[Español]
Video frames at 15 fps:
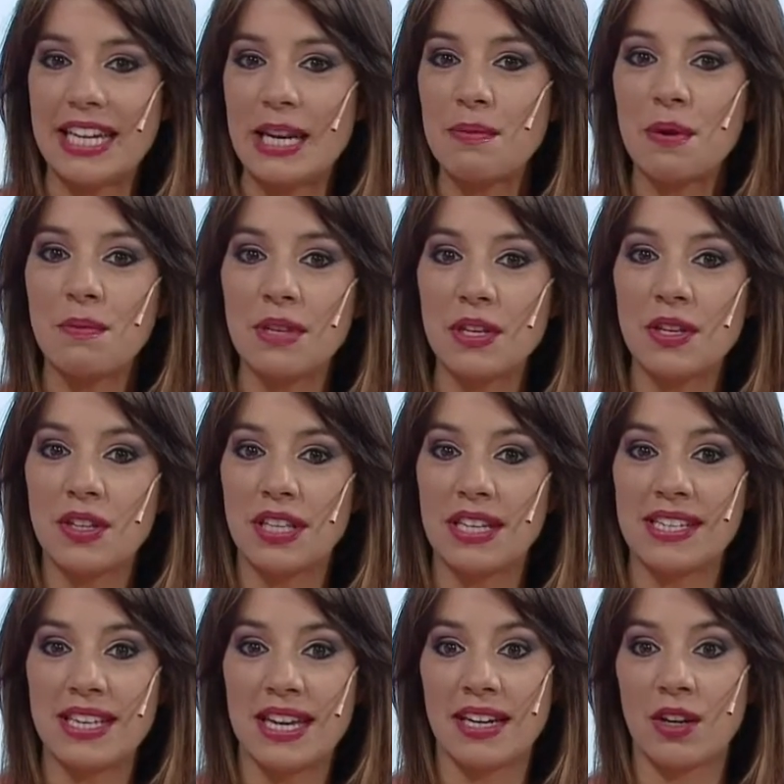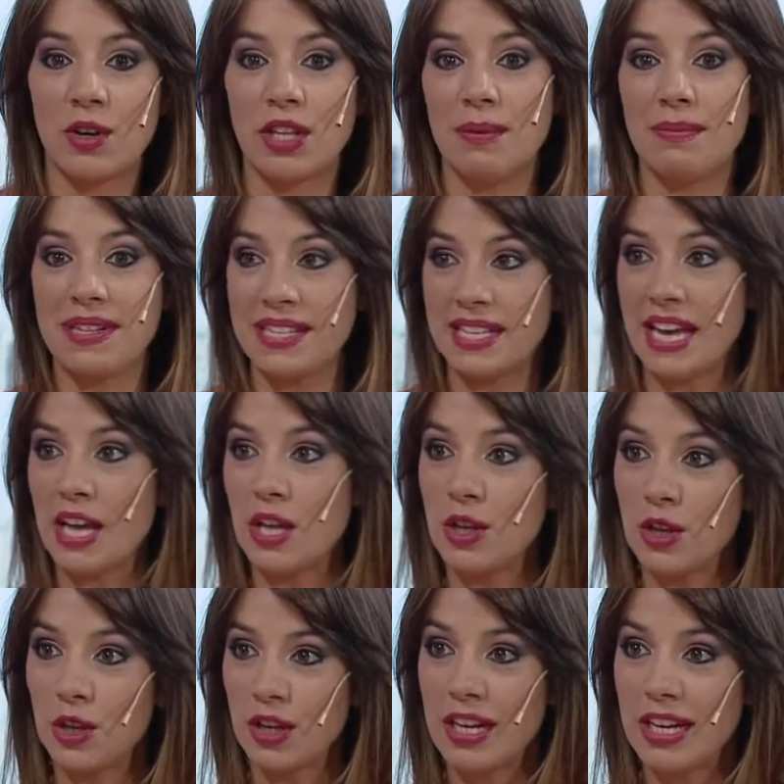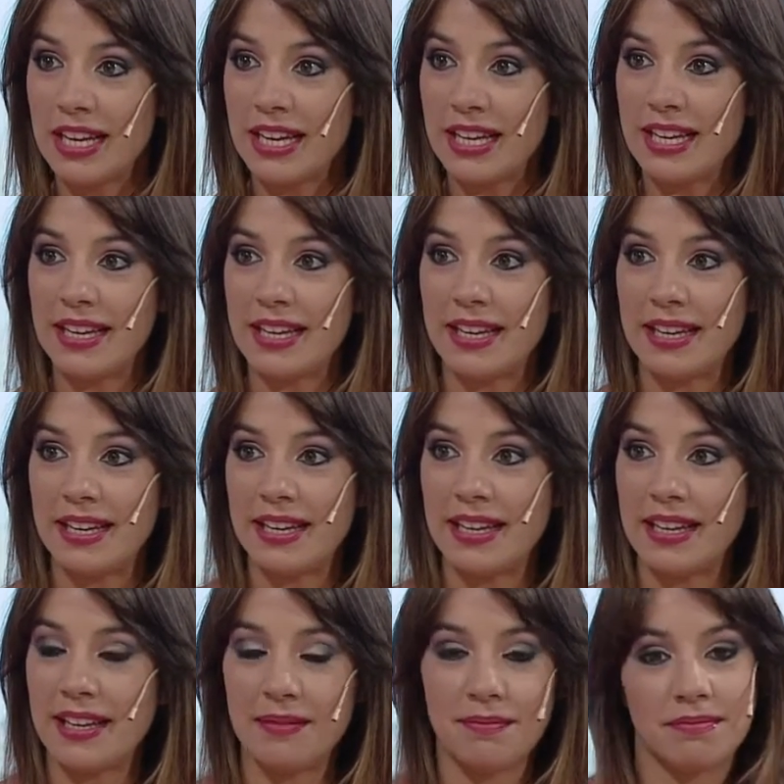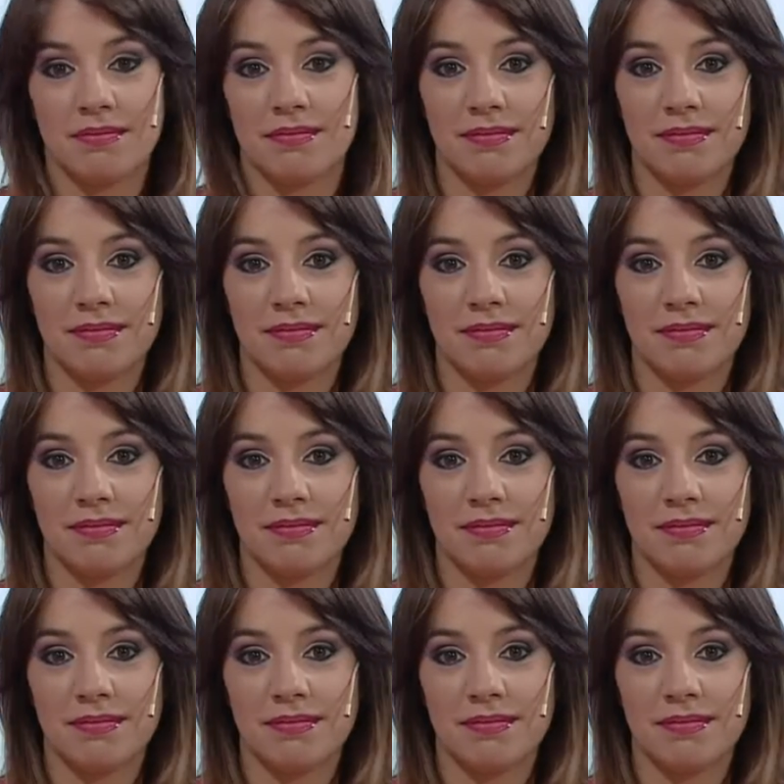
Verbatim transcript: tenemos miedo de ser o demasiado eh,